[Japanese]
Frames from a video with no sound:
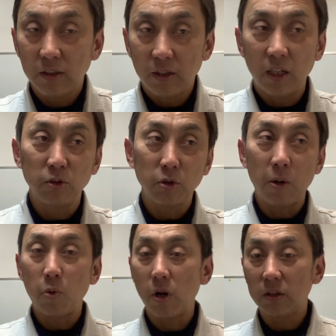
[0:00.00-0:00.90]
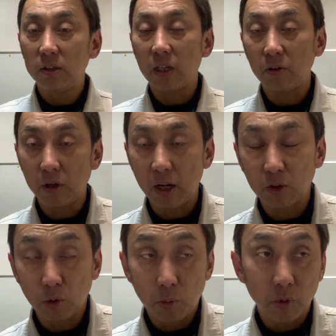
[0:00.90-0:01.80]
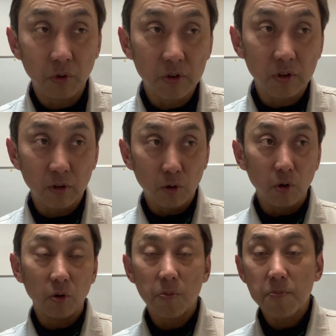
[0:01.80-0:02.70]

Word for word: 何度かもらってたのかなと思うんですけど、